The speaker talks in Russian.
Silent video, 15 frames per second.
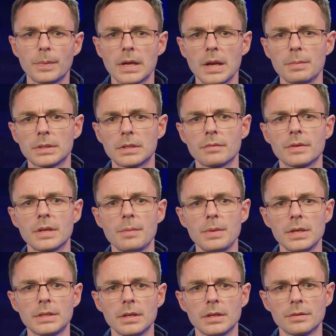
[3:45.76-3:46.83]
параметров
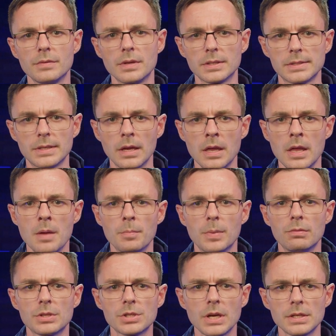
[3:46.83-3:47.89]
геометрии отверстия,
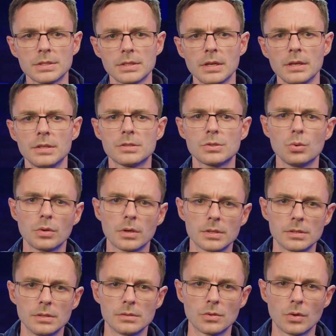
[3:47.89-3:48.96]
повышается и
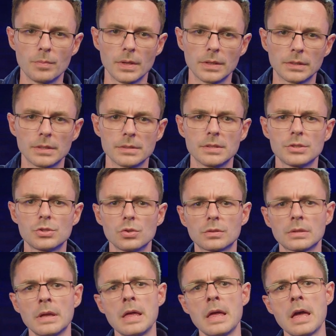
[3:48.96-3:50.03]
стойкость инструмента за счет
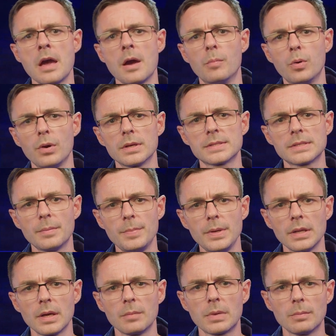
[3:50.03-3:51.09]
более
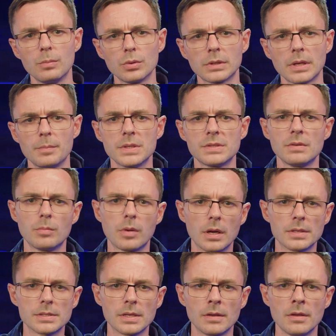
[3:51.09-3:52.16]
стабильной обработки без
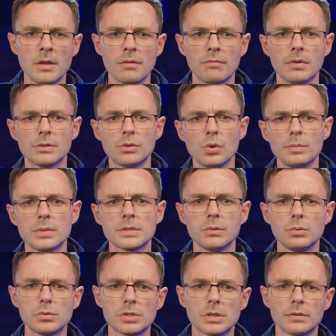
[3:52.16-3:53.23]
вибраций. В одном из
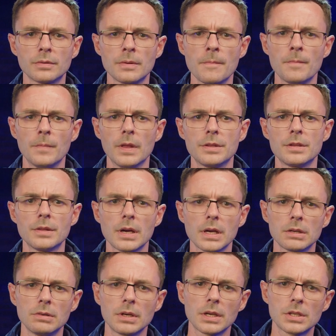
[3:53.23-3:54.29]
случаев на
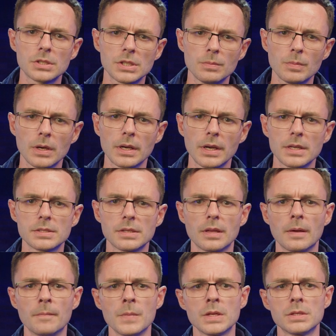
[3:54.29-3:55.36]
одинаковых режимах
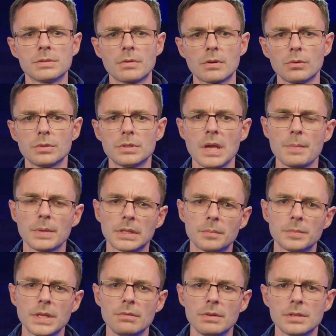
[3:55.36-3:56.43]
резания сверло
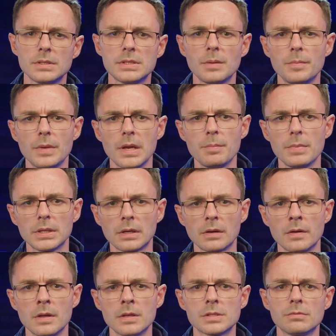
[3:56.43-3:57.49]
диаметром 9,7
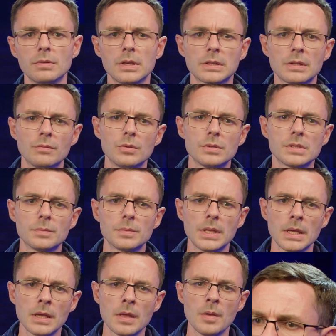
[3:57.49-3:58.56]
мм с вылетом 8D